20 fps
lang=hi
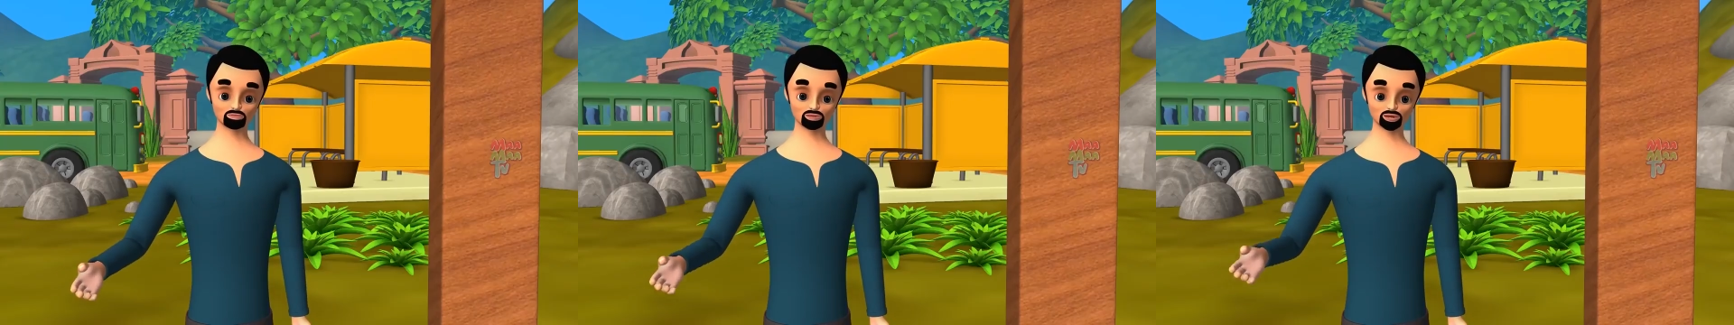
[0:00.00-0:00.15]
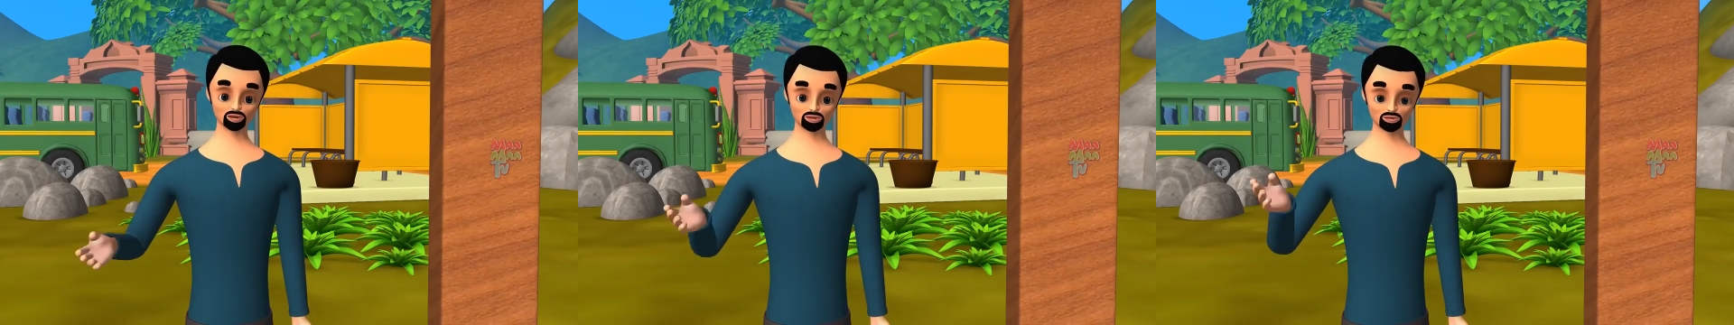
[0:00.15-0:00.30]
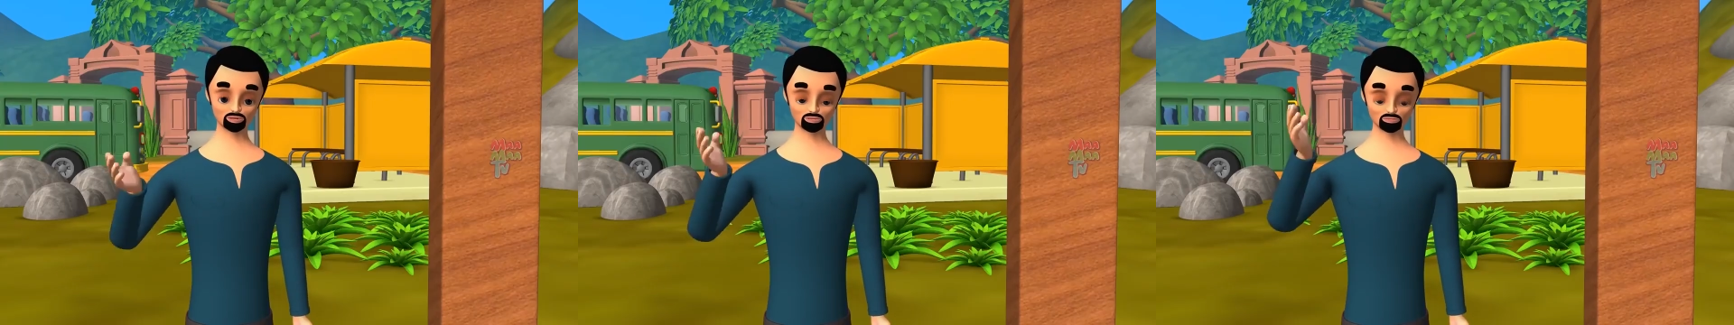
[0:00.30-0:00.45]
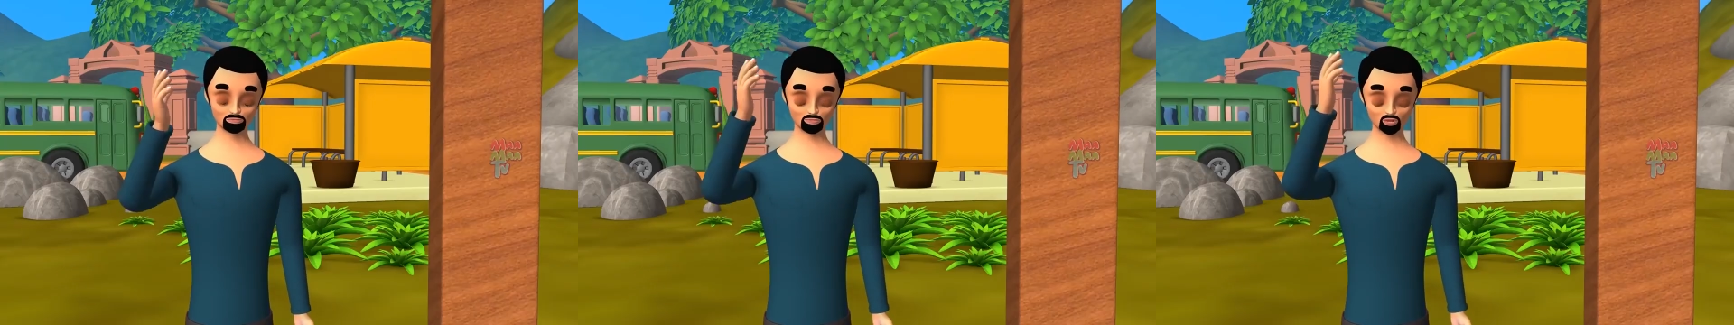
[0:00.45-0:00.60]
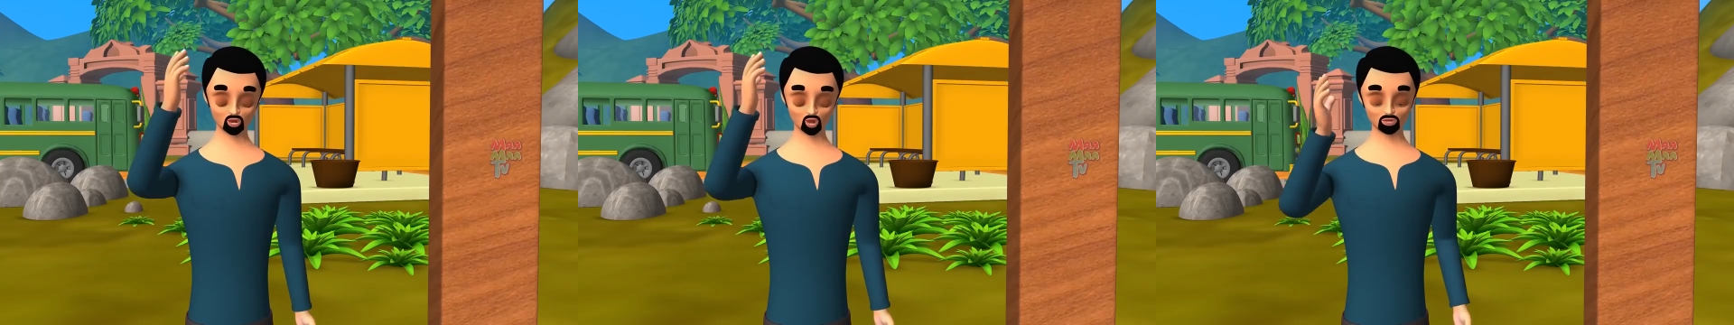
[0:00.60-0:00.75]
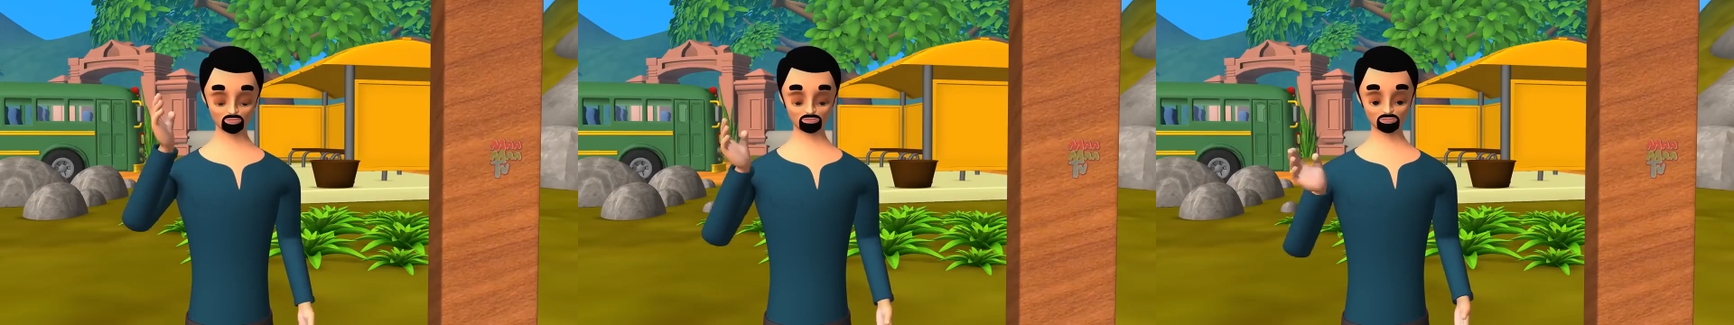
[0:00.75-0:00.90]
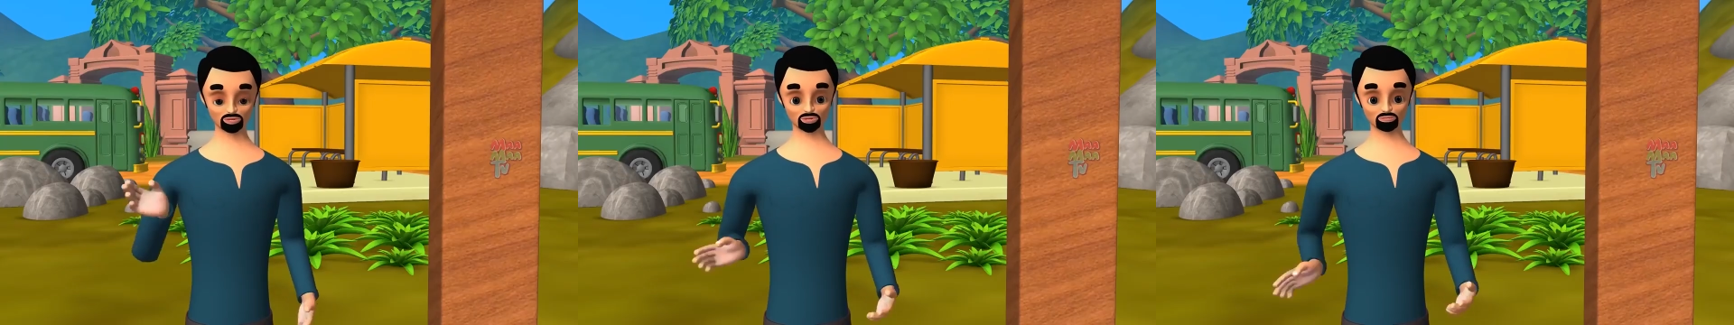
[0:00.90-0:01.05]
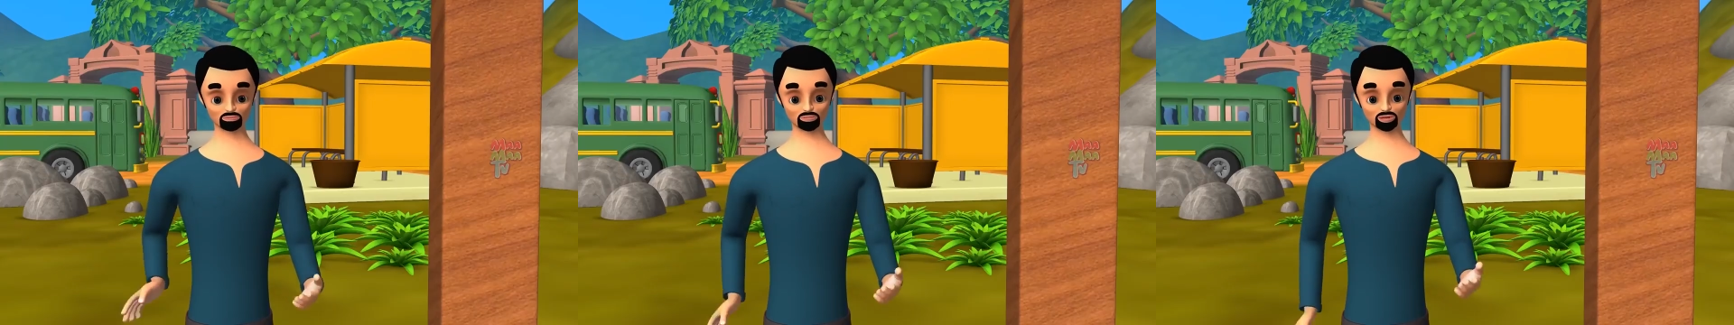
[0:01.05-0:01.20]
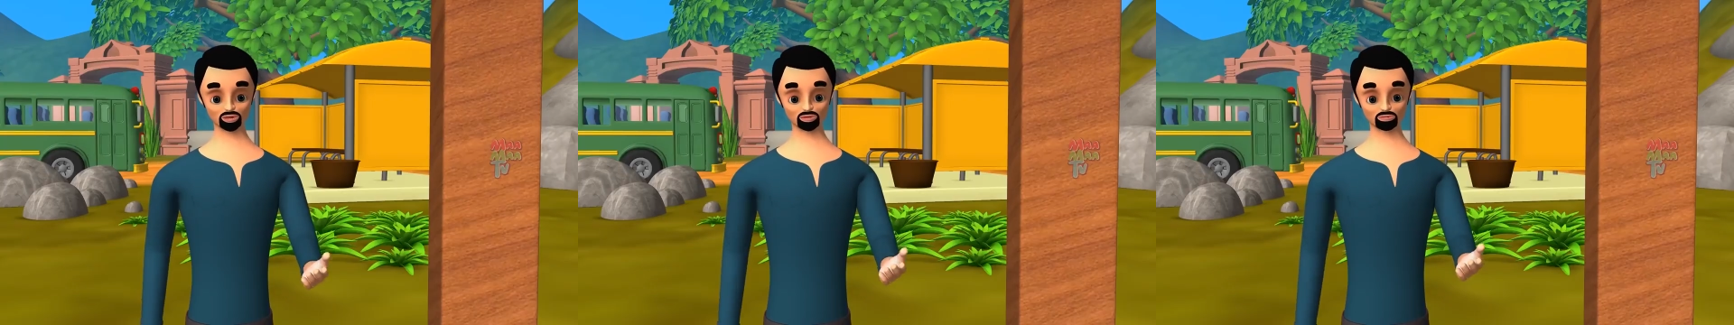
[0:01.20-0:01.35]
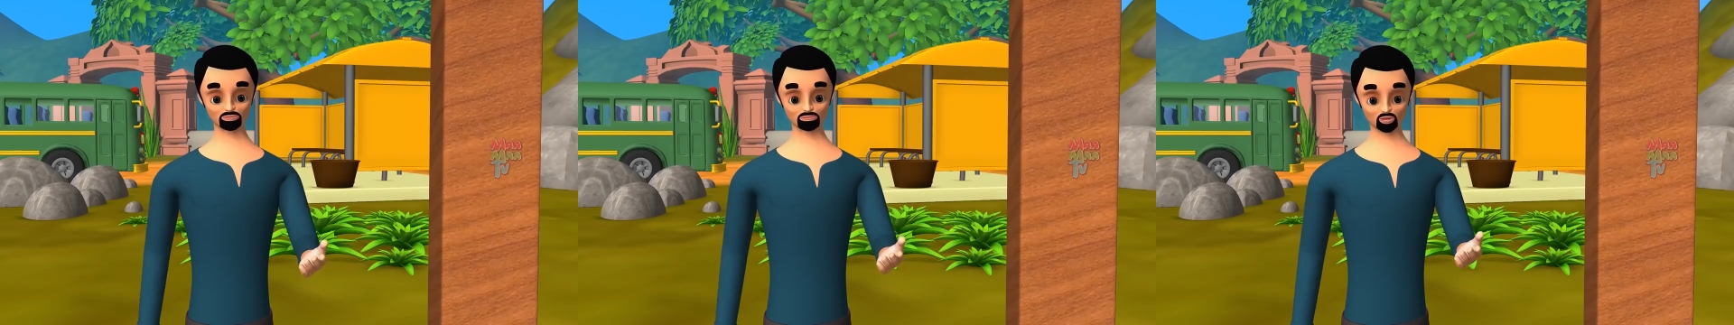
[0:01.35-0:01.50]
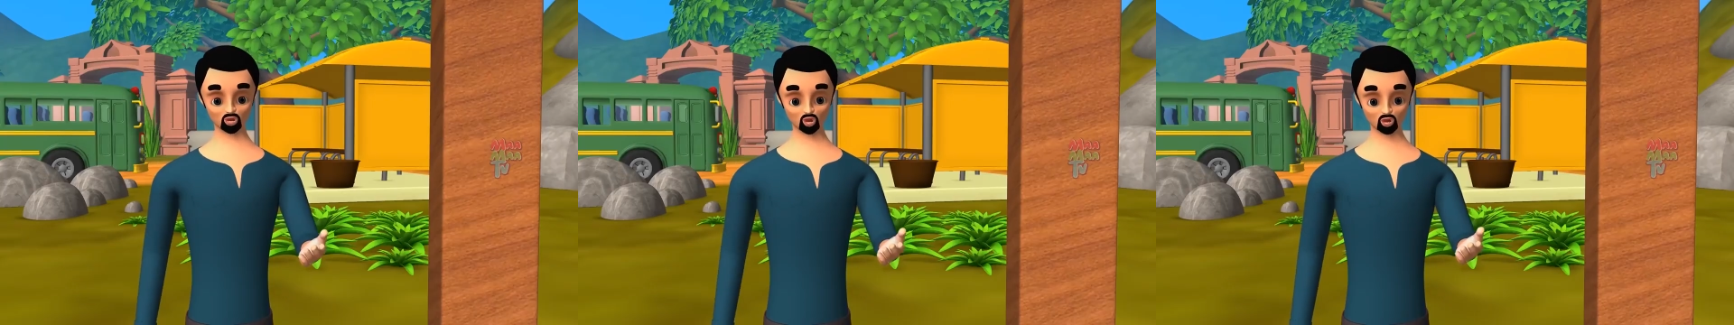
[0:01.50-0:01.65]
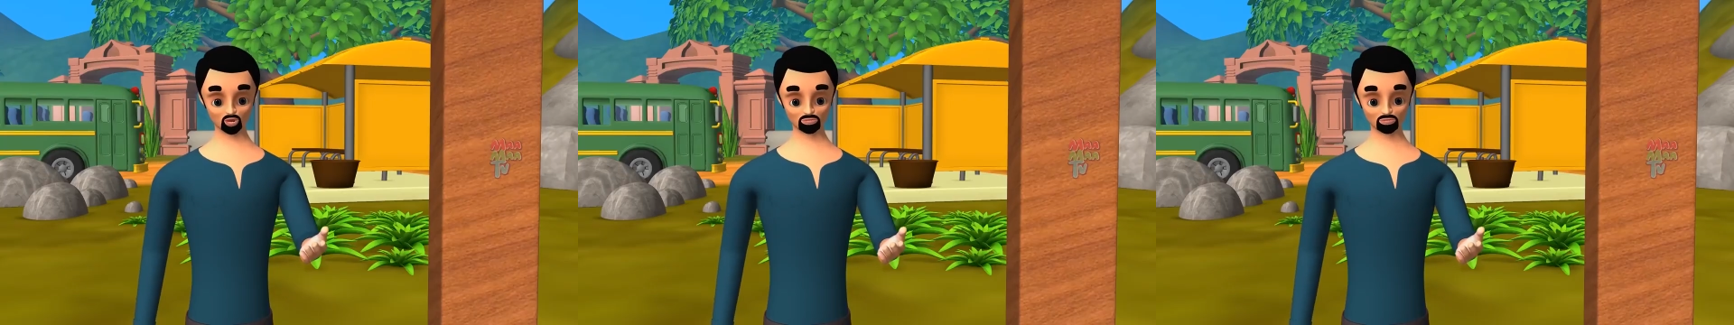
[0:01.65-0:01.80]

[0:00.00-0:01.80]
हैं कुछ भी खिला दो